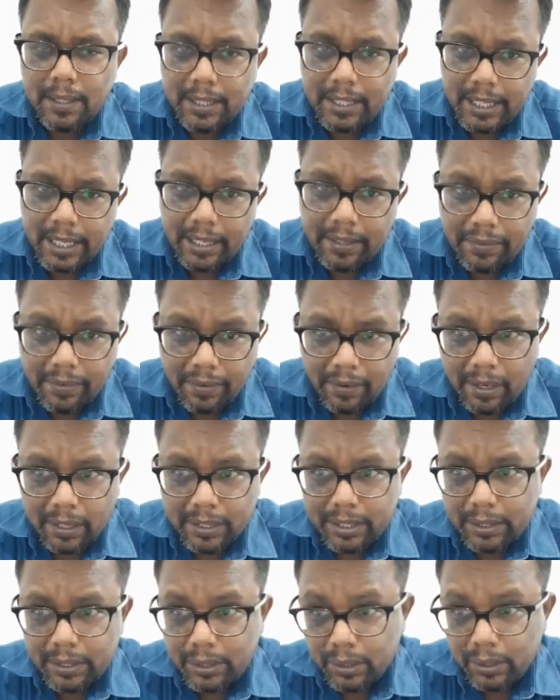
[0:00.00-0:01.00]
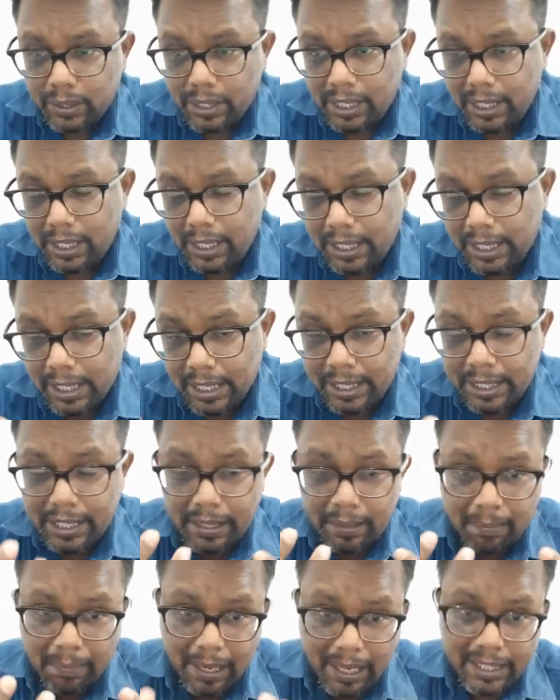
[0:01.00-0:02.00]
जेड फॉक्स जो कि जेन की
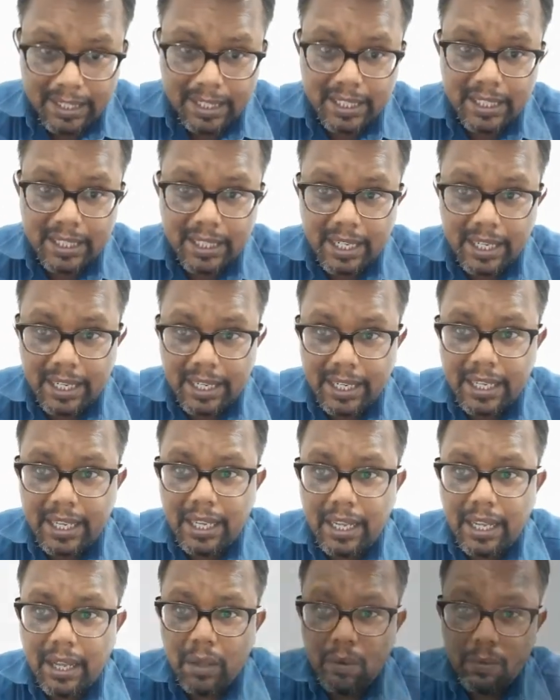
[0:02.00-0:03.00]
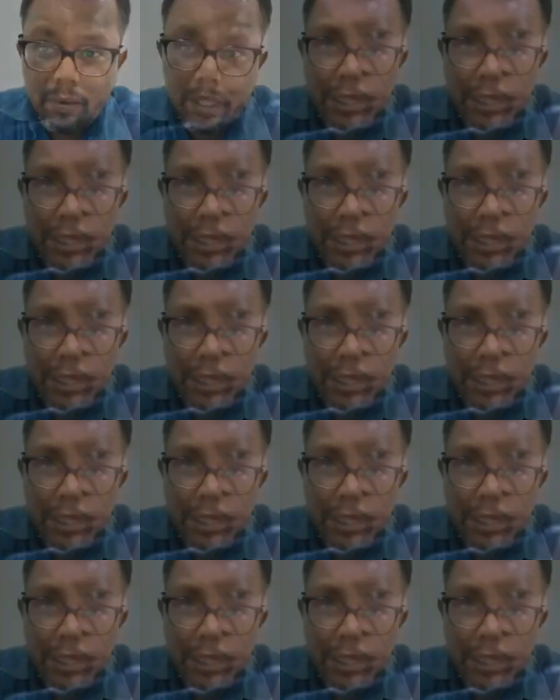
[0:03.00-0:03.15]
मास्टर है वो